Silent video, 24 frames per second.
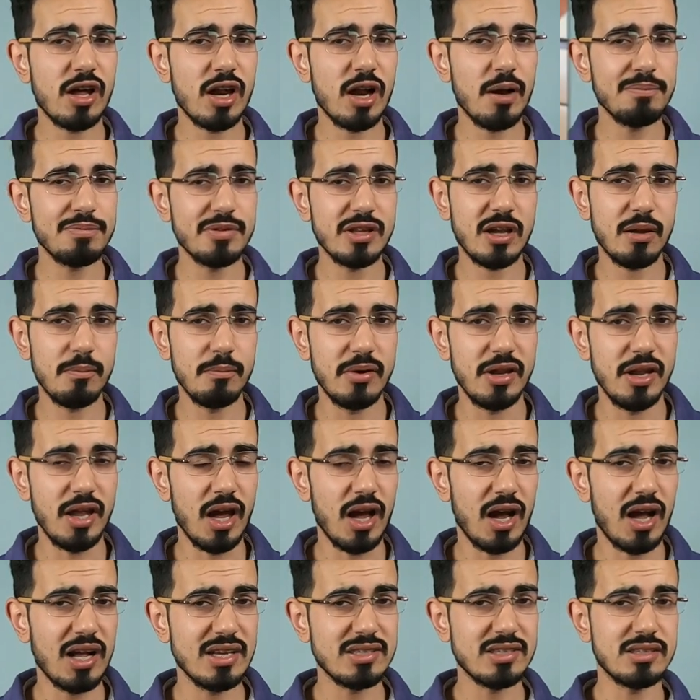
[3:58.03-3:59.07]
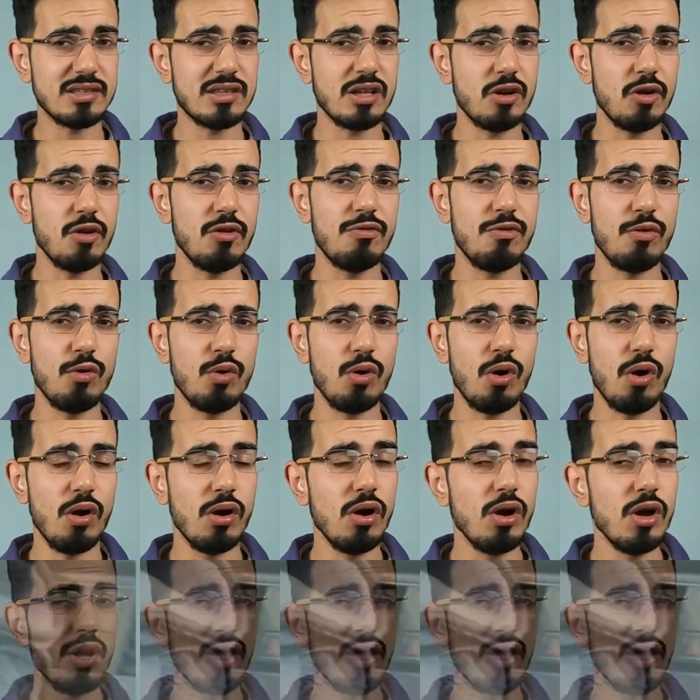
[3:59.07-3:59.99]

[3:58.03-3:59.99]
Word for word: كهربتك مليح خاصه الفولون